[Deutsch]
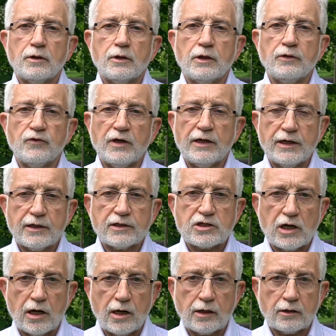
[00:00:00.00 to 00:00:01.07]
In wenigen
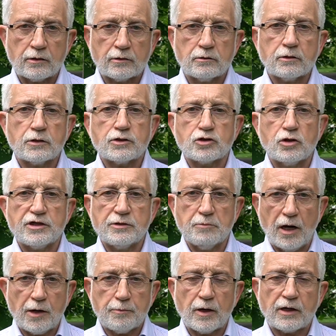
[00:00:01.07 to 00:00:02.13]
Tagen soll die
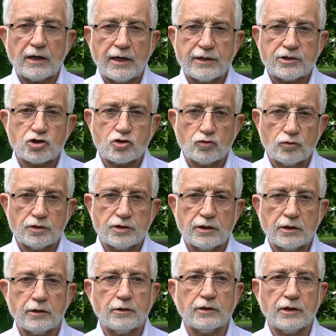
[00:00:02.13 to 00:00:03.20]

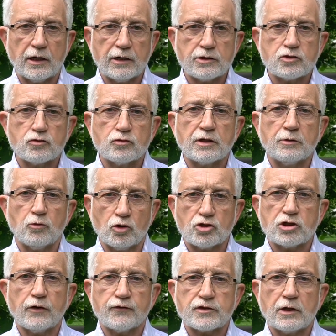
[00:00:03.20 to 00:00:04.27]
Machbarkeitsstudie dazu dem
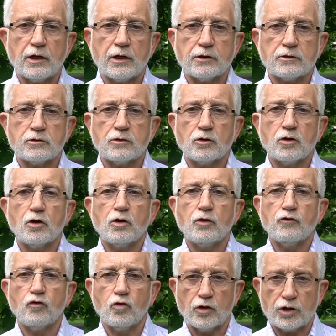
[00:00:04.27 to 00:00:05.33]
Ortschaftsrat
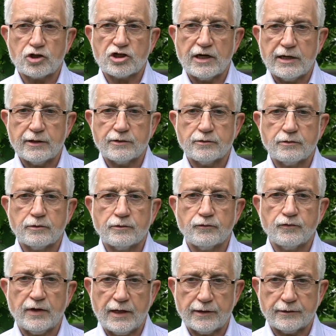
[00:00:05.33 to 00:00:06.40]
vorgestellt
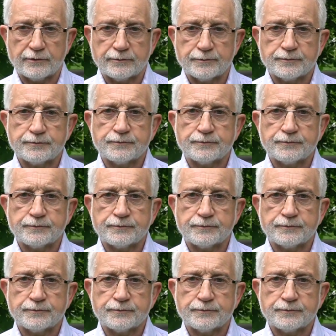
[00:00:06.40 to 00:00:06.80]
werden.